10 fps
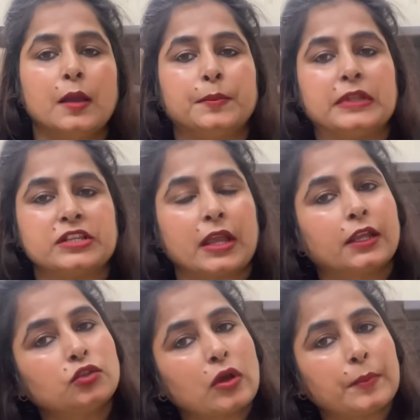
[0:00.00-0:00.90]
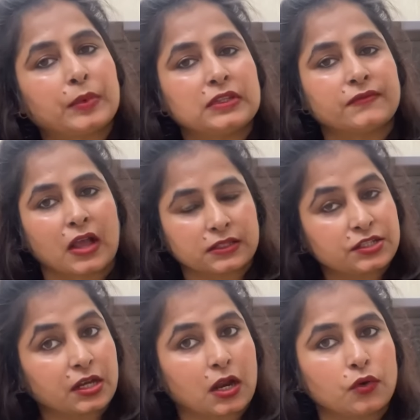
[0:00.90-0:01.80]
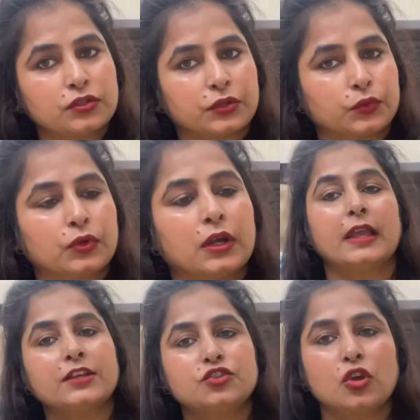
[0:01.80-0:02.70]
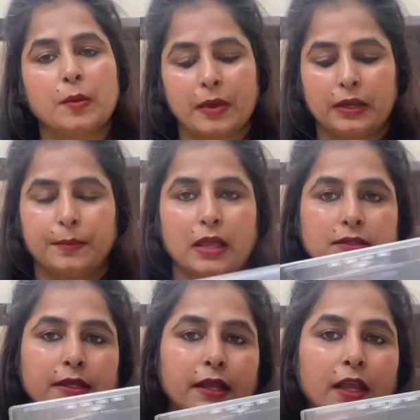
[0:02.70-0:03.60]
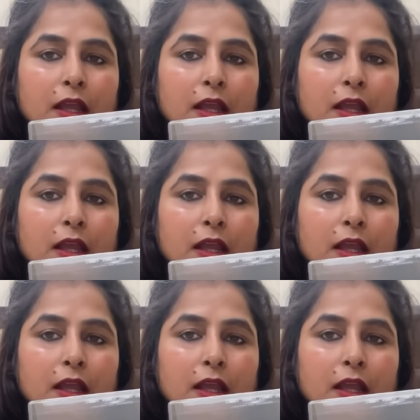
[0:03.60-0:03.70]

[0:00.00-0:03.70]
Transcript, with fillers: मिल जाएंगे तो आप प्लीज वहां से चेकआउट जरूर कर लेक्स्ट जो हमारे पास है